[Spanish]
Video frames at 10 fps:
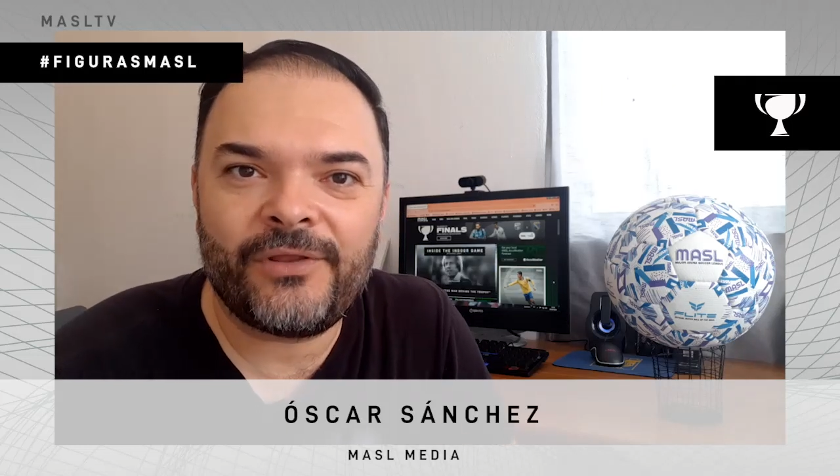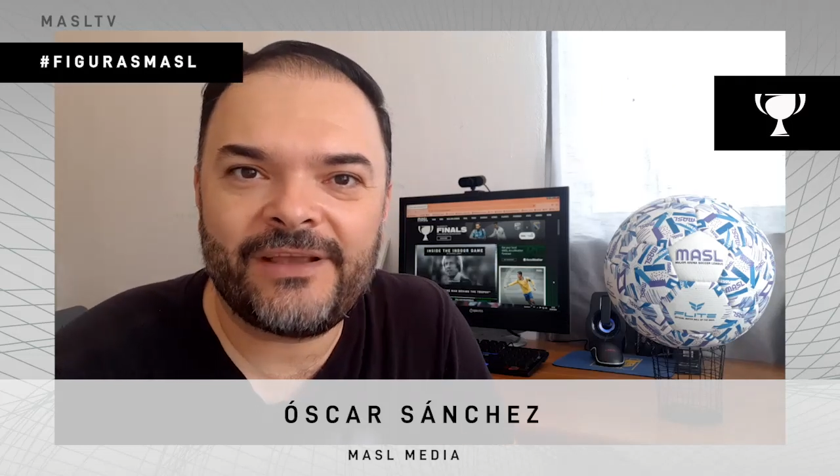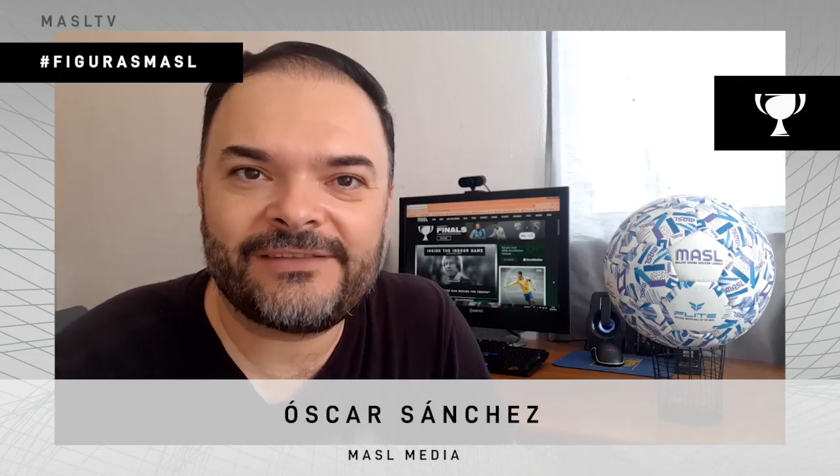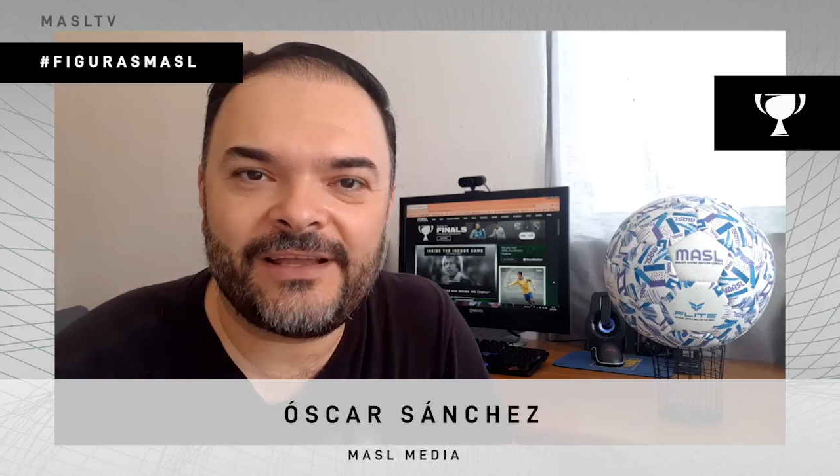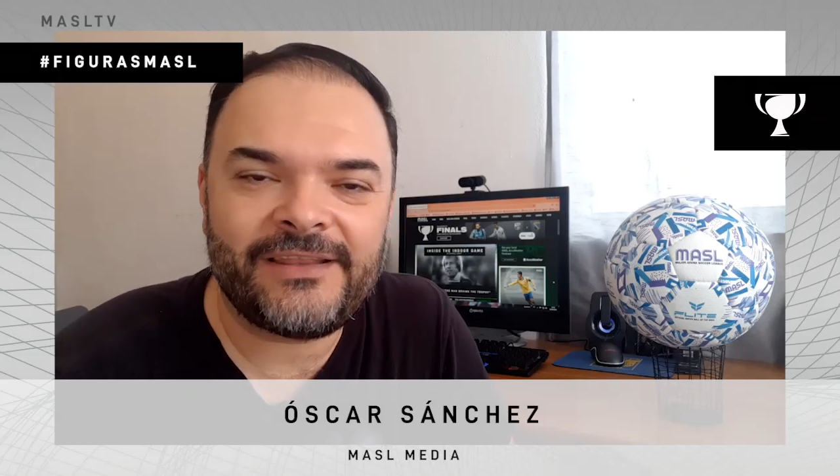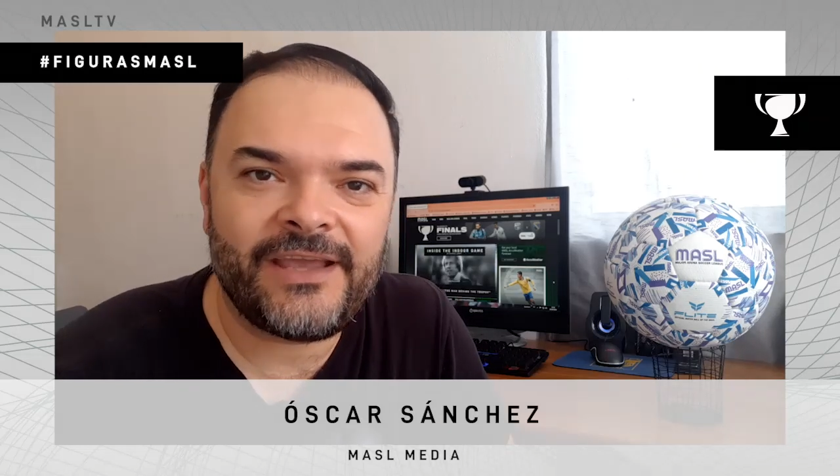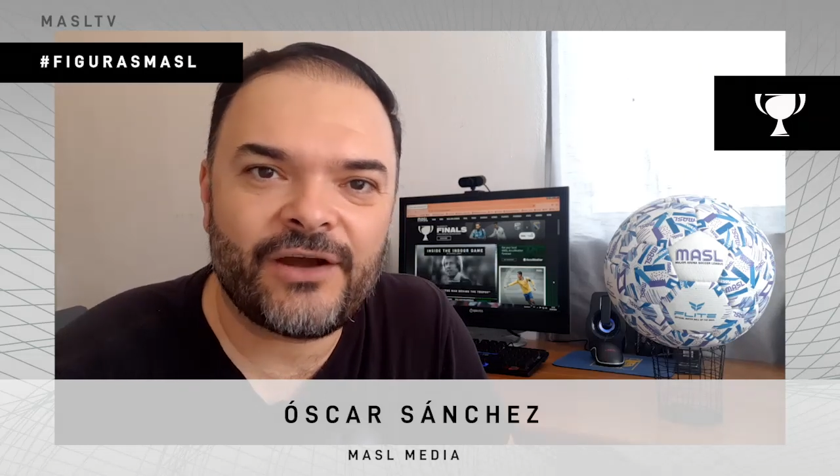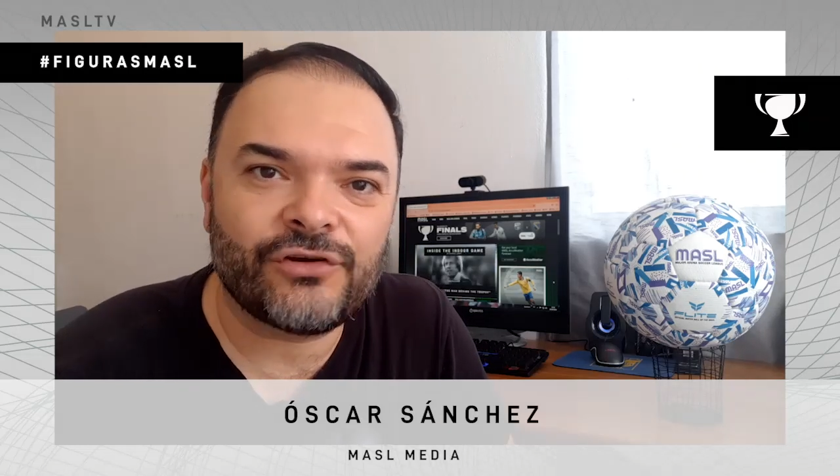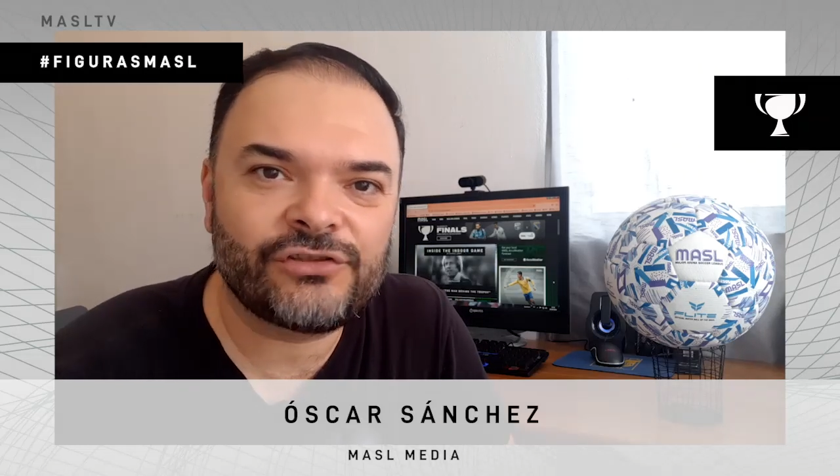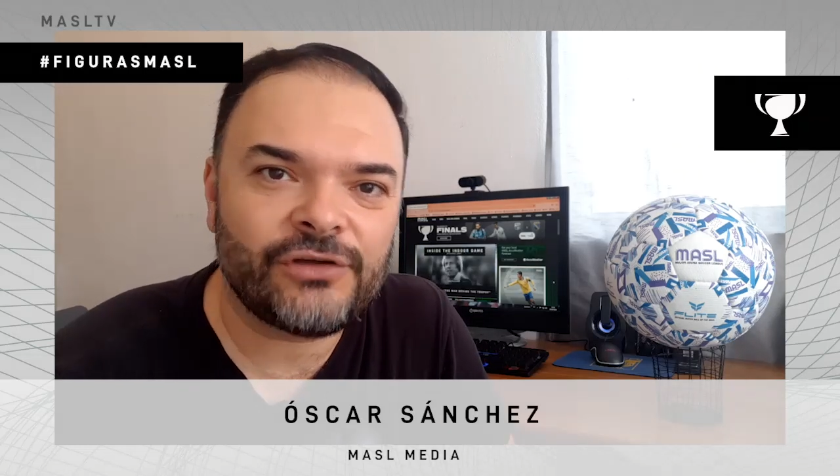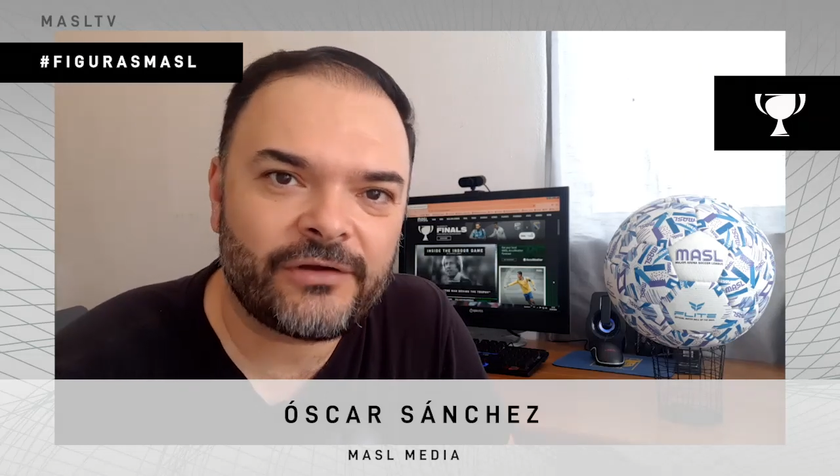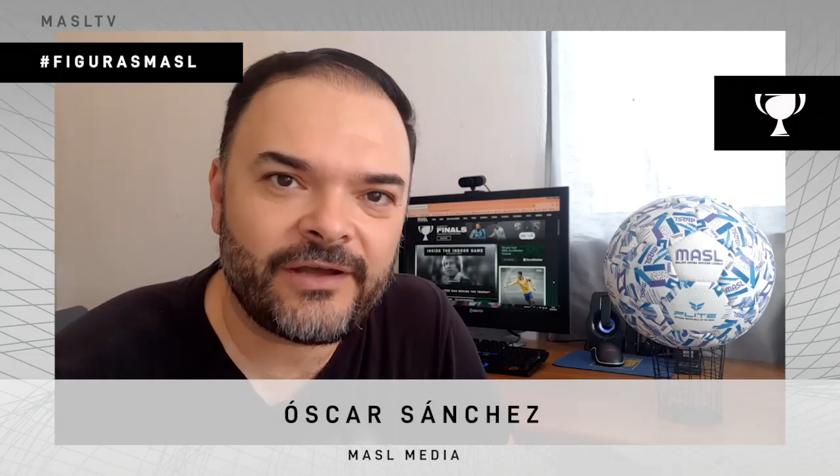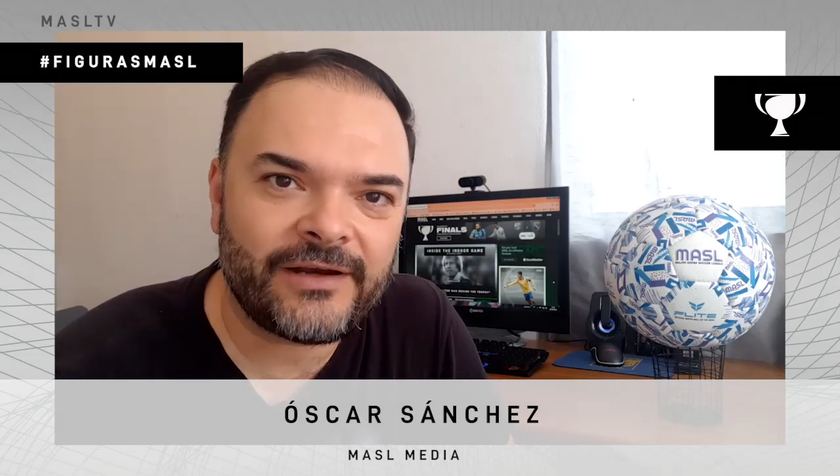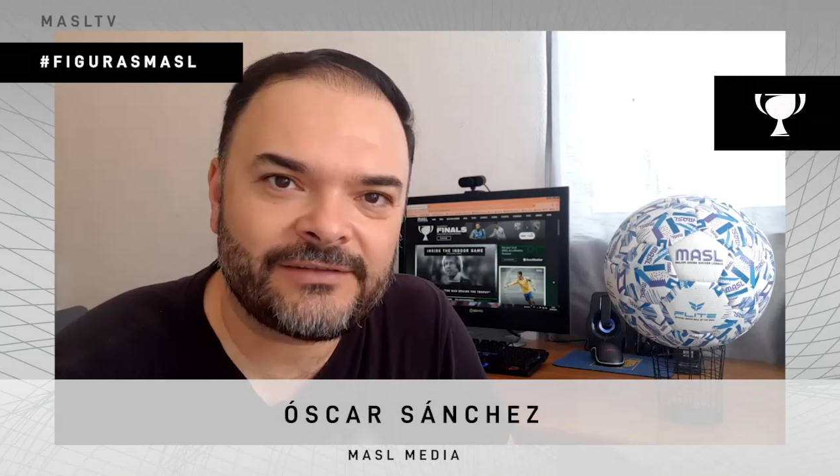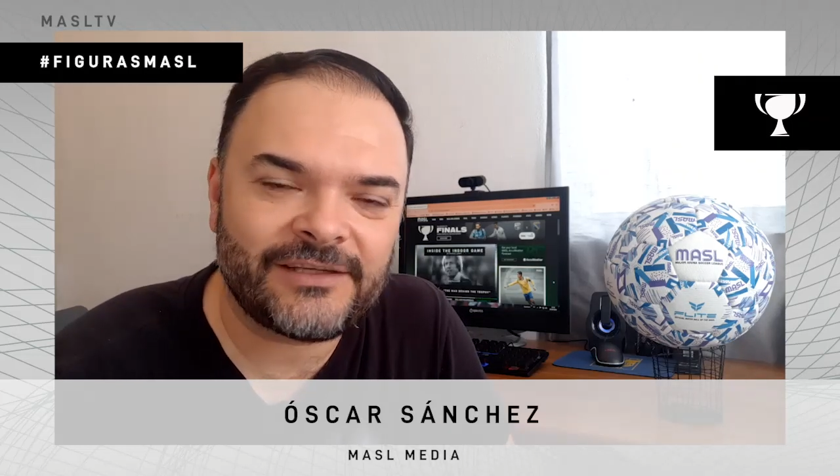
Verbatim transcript: de San Diego Soccer,